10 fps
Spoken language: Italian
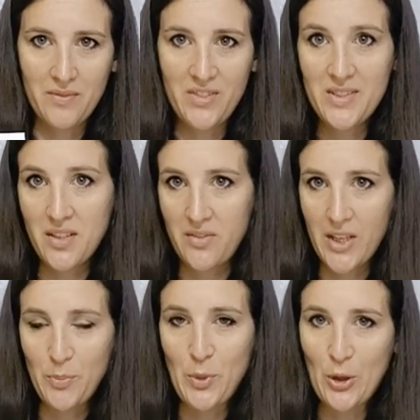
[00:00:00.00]
vi
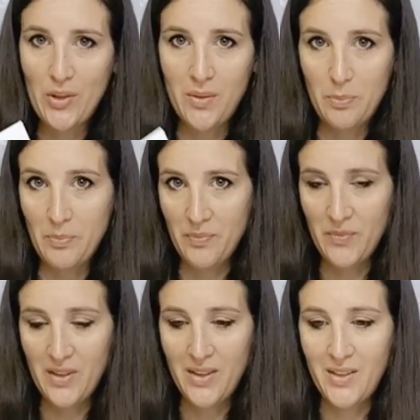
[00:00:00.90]
servirà poi
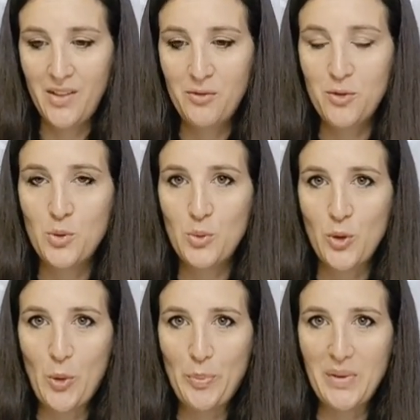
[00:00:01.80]
in
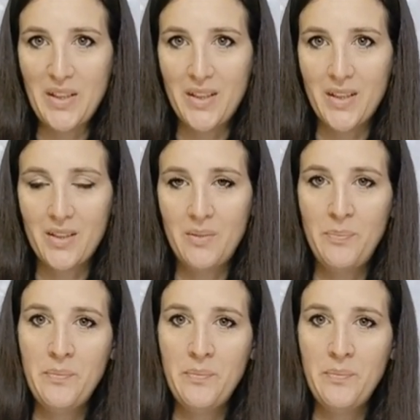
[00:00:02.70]
futuro per